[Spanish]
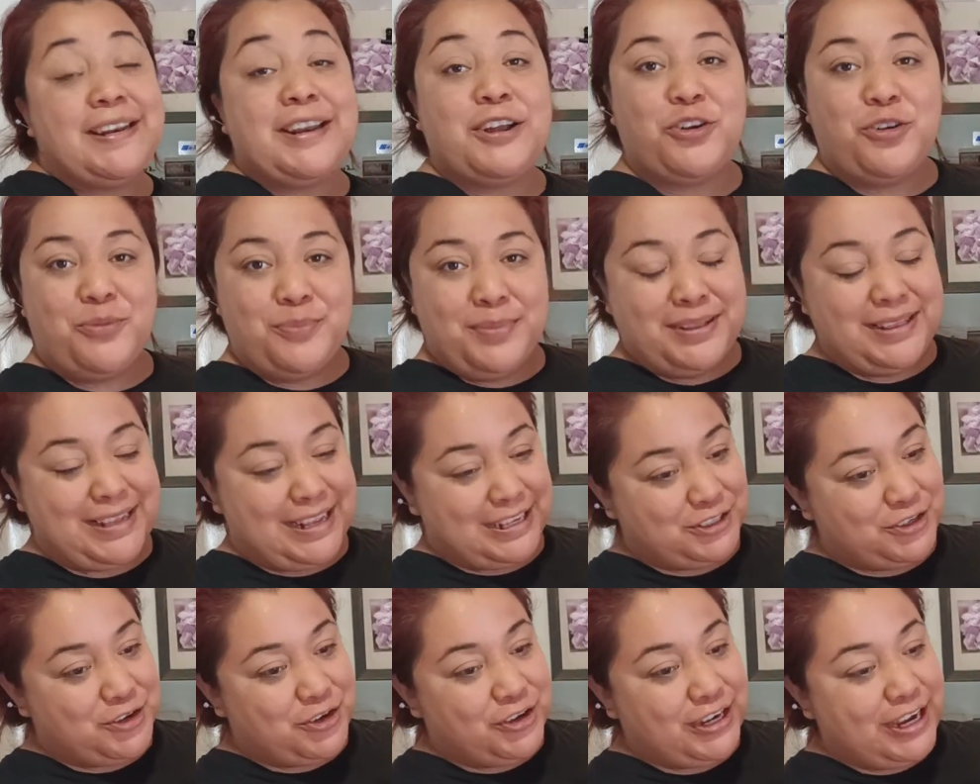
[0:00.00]

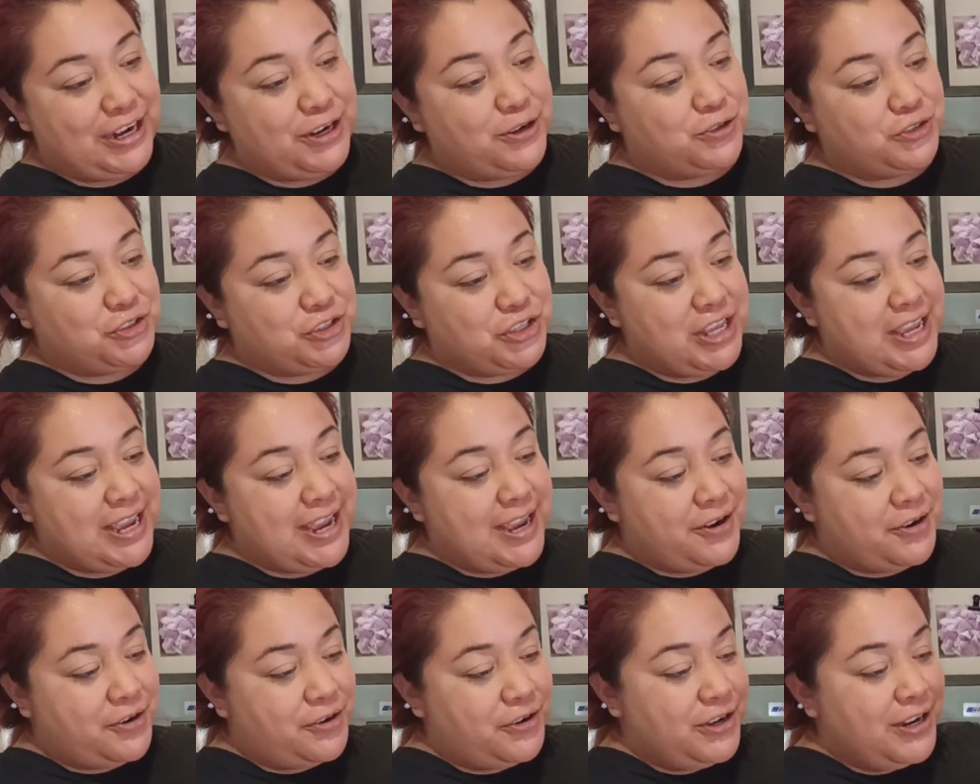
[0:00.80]
Recomendación que nos
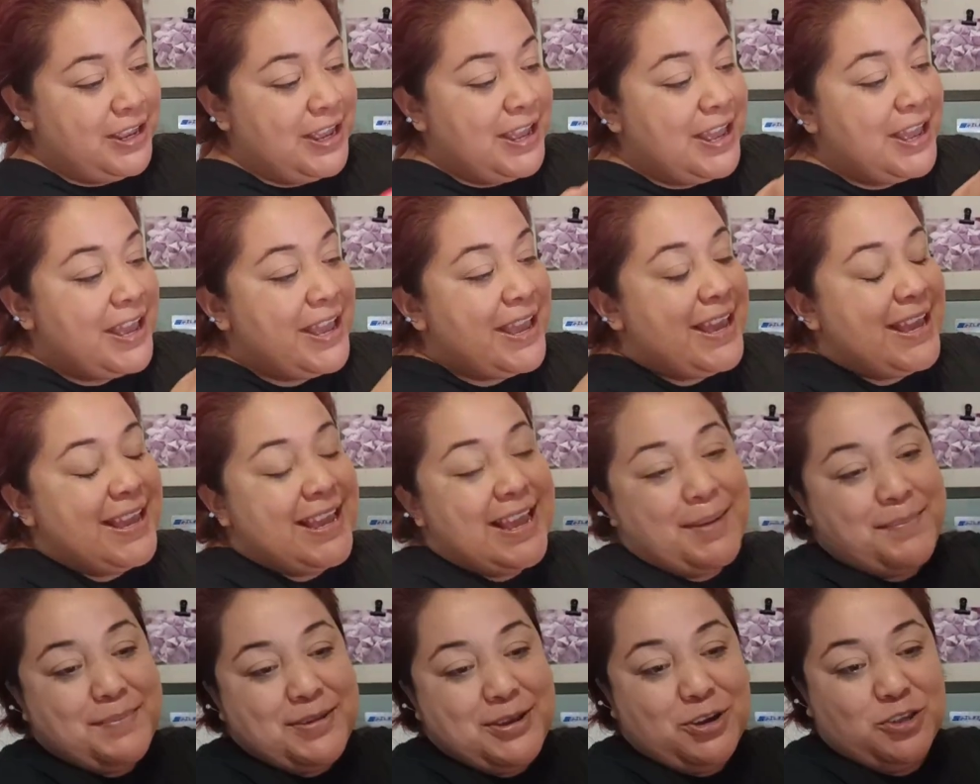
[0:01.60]
dieron
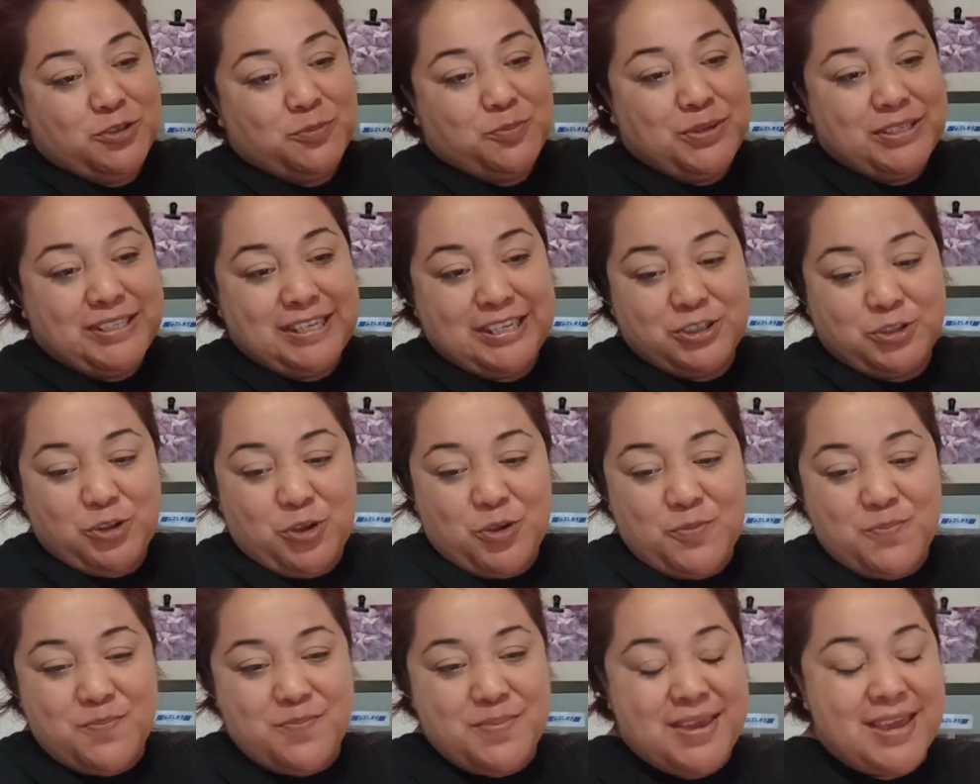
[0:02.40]
y amigos, pues
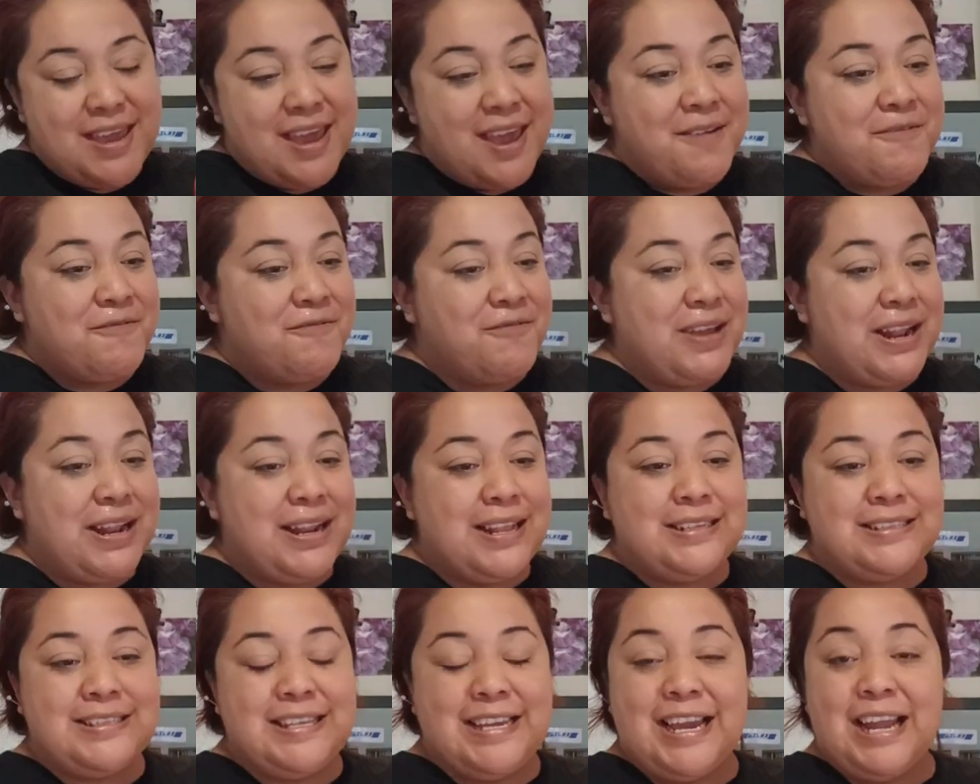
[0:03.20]
estoy bien
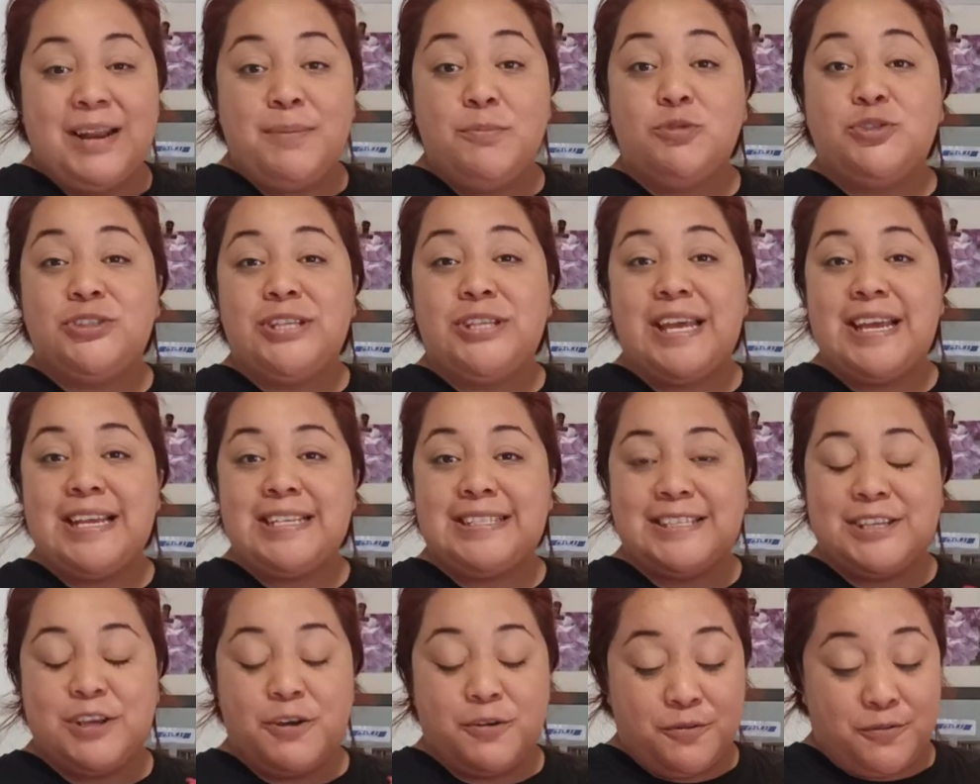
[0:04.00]
feliz. Díganme
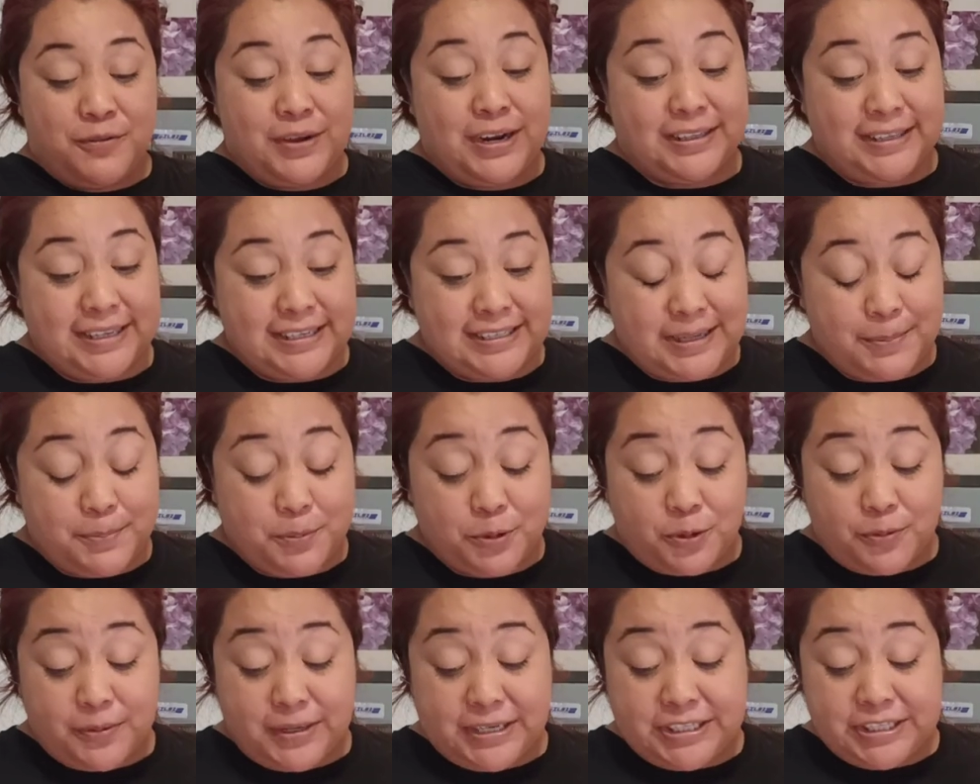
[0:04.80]
ustedes qué ofertas
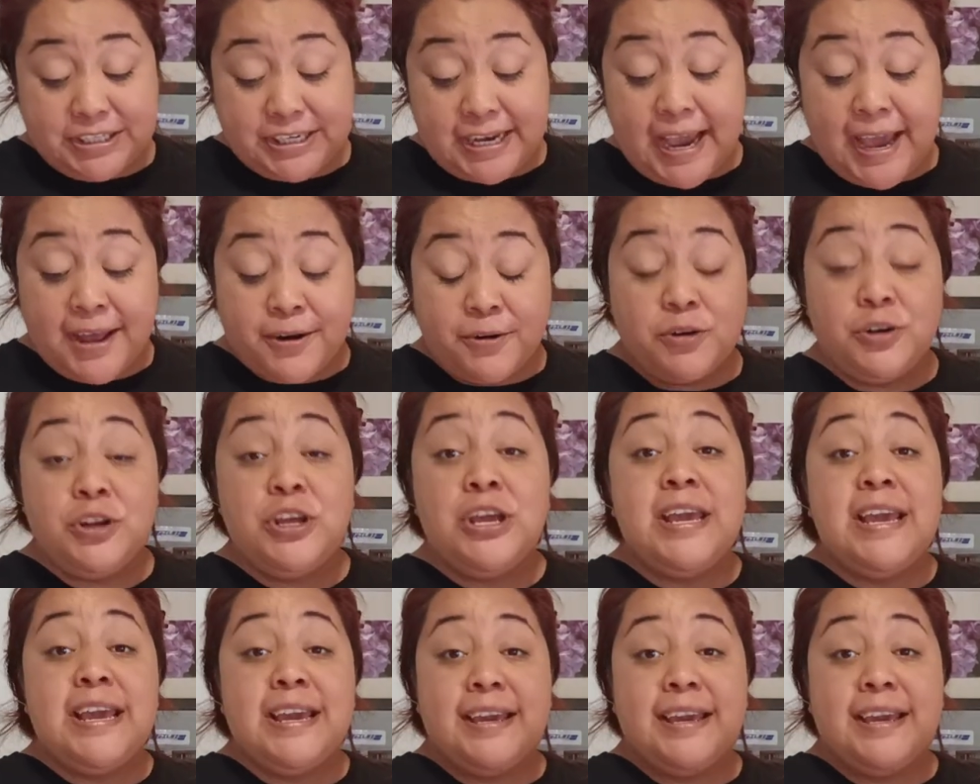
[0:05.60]
aprovecharon.